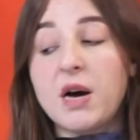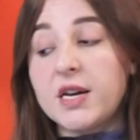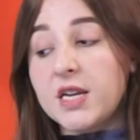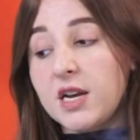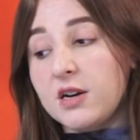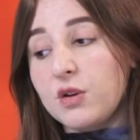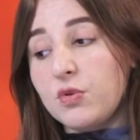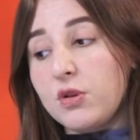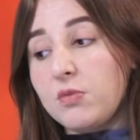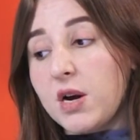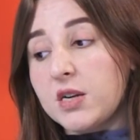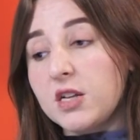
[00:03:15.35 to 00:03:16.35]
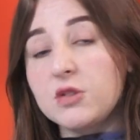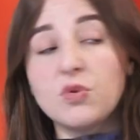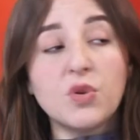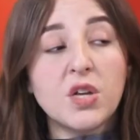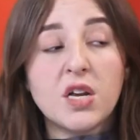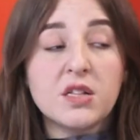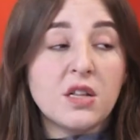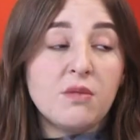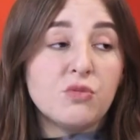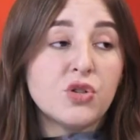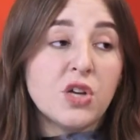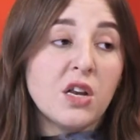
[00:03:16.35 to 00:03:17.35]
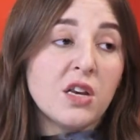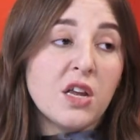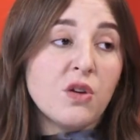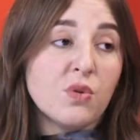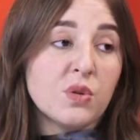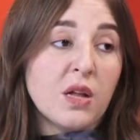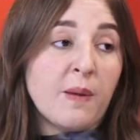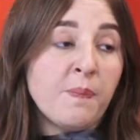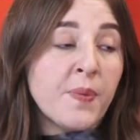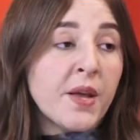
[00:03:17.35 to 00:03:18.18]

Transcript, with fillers: मार के अगर कोई मारता तो ये इतना मुश्किल नहीं होता